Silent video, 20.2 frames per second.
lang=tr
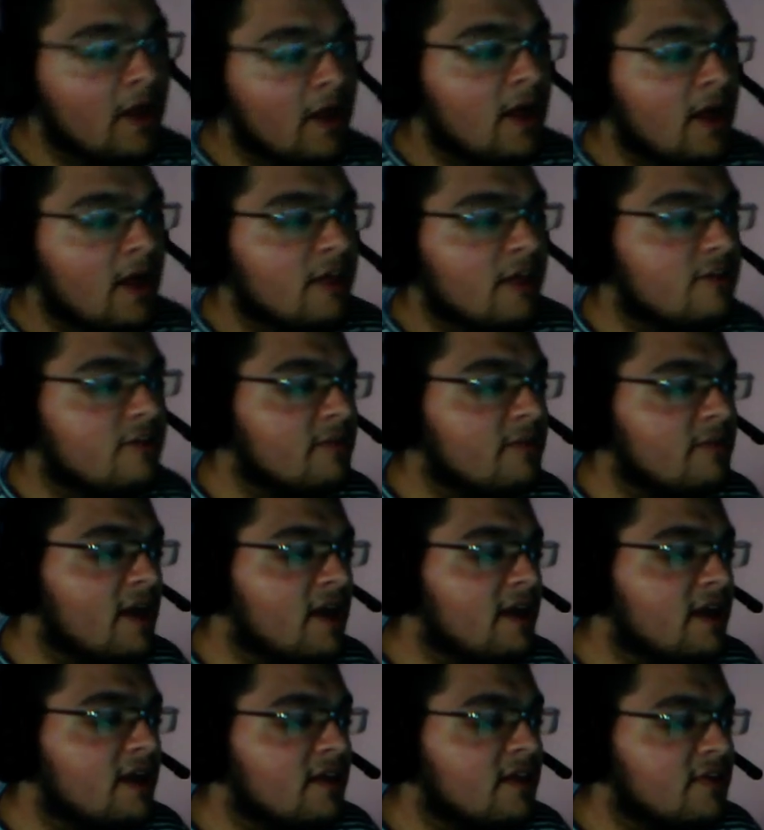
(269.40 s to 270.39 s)
Şimdi
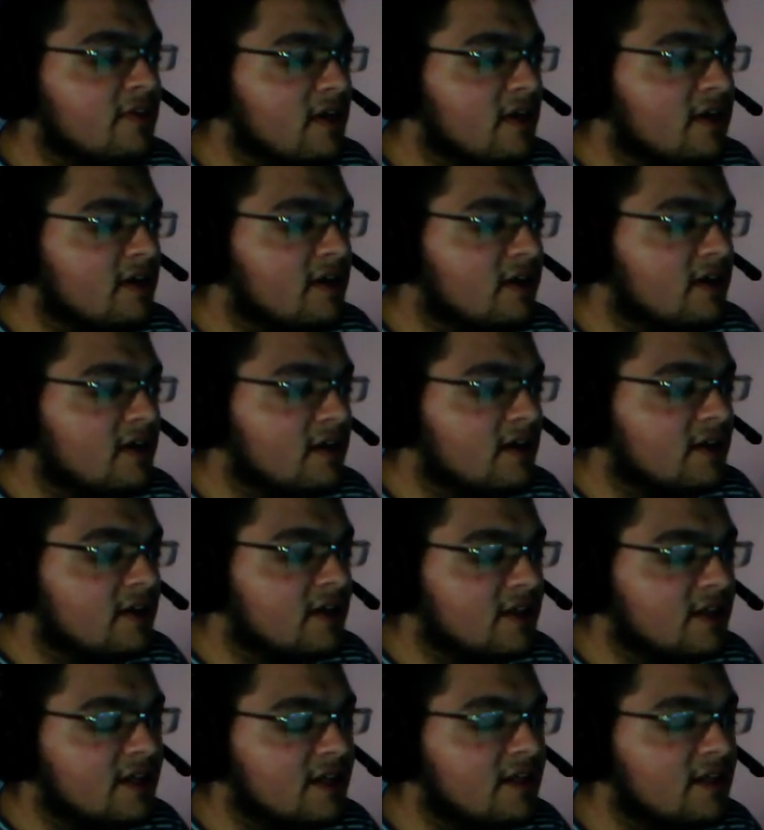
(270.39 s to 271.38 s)
arkadaşlar e,
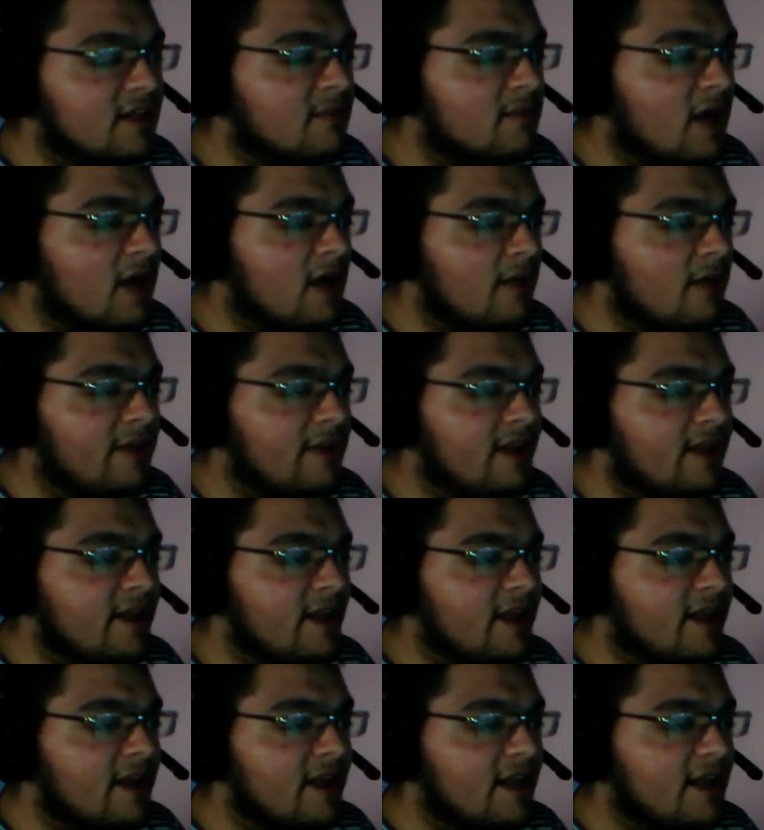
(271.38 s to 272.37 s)
girdiğim
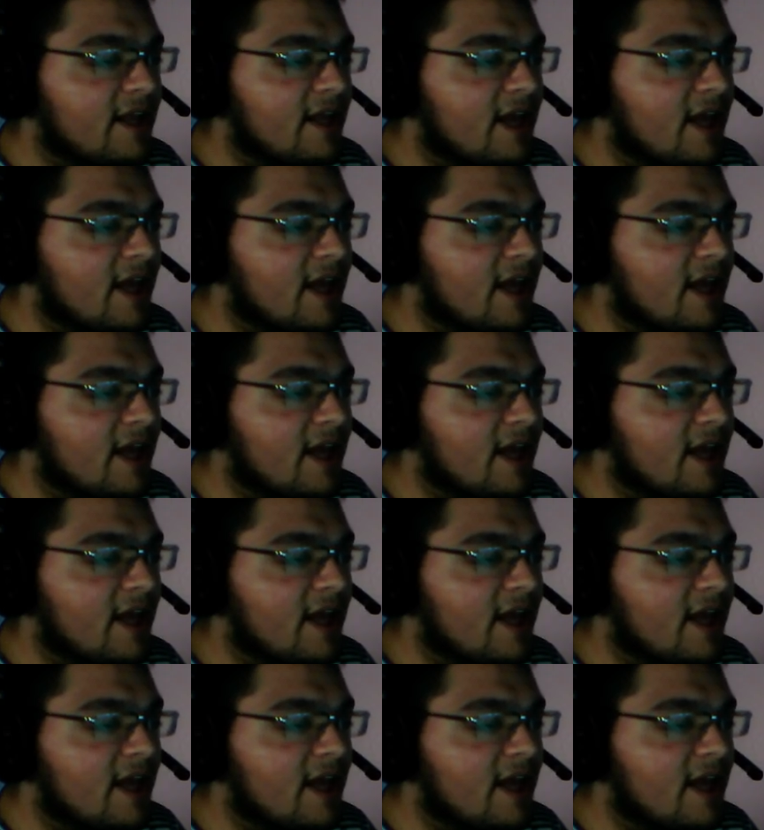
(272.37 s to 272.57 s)
kabiliyetler gereği